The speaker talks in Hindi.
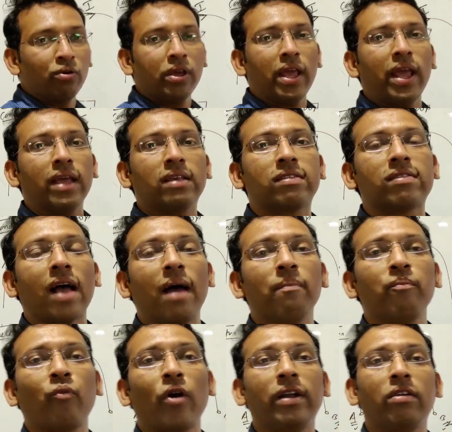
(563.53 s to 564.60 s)
हूं कि
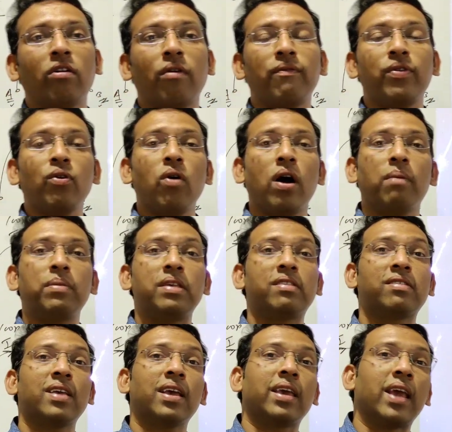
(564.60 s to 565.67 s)
एग्जाम पॉइंट ऑफ व्यू हम
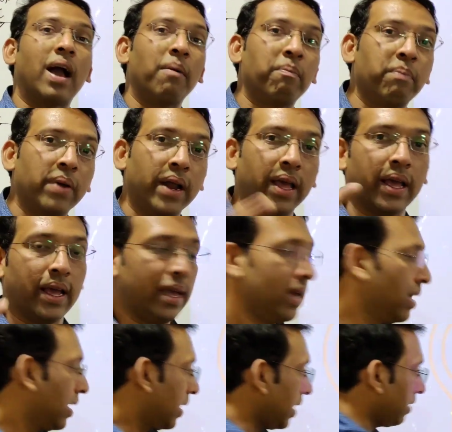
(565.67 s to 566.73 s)
इससे क्या पढ़े हैं
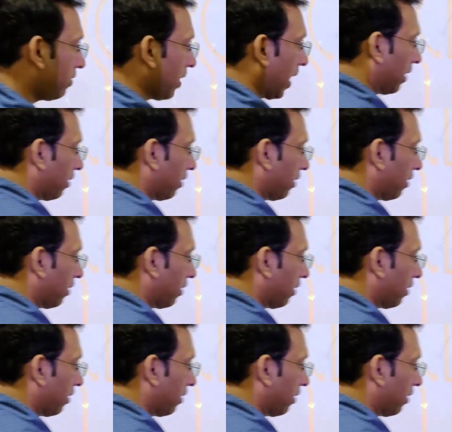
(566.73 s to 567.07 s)
इस